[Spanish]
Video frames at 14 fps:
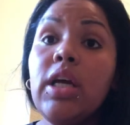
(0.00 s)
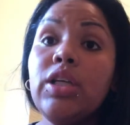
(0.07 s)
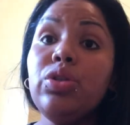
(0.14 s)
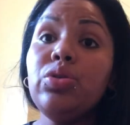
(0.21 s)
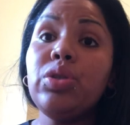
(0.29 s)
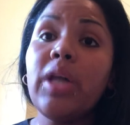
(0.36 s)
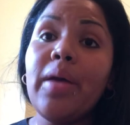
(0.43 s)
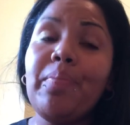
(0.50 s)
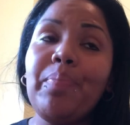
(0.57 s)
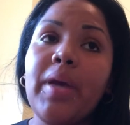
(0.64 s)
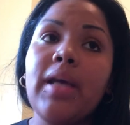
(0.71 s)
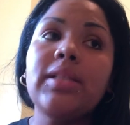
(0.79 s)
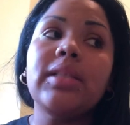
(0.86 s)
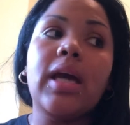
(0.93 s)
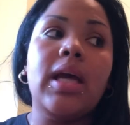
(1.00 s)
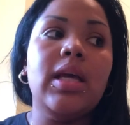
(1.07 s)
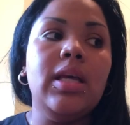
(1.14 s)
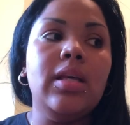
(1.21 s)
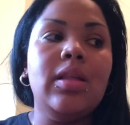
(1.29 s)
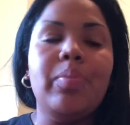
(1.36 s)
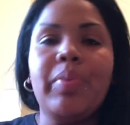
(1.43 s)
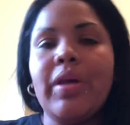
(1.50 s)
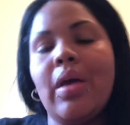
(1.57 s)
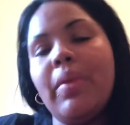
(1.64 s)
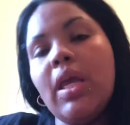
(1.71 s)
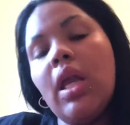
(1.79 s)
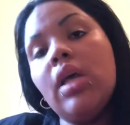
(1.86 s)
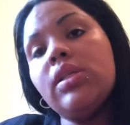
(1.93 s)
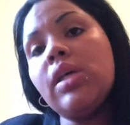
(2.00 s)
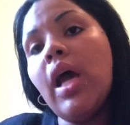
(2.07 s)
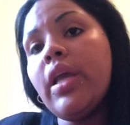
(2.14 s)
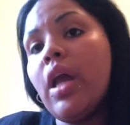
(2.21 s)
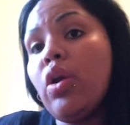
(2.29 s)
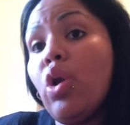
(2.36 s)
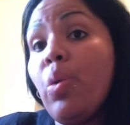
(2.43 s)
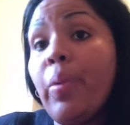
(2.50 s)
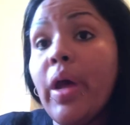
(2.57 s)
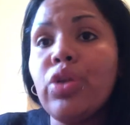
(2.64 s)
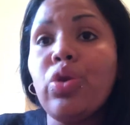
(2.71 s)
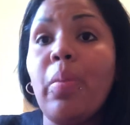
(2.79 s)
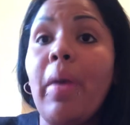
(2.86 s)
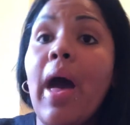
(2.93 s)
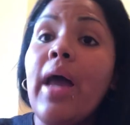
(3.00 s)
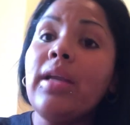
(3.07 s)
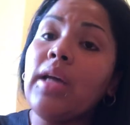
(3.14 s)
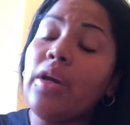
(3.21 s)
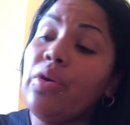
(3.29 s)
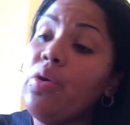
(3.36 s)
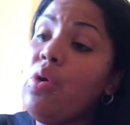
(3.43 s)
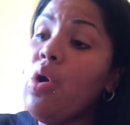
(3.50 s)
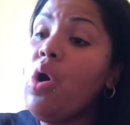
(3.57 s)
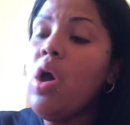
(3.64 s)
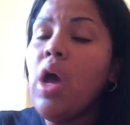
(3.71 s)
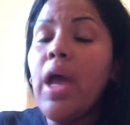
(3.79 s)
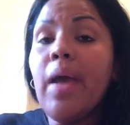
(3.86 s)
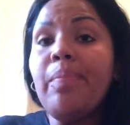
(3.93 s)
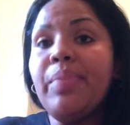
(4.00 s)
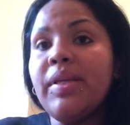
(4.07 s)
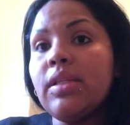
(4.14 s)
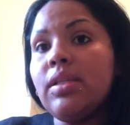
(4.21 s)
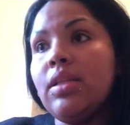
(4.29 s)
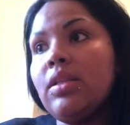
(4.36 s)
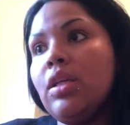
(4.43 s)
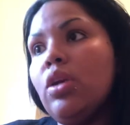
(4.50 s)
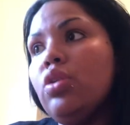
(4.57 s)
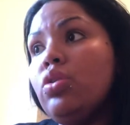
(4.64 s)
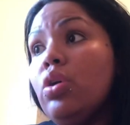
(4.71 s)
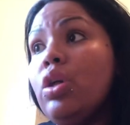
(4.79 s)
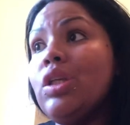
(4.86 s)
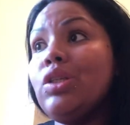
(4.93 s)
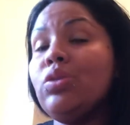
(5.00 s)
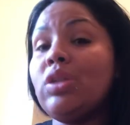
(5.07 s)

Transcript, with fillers: Si usted empieza y después ya mañana dice, ay, ya no lo voy a tomar, ya no, empieza a sentir los dolores.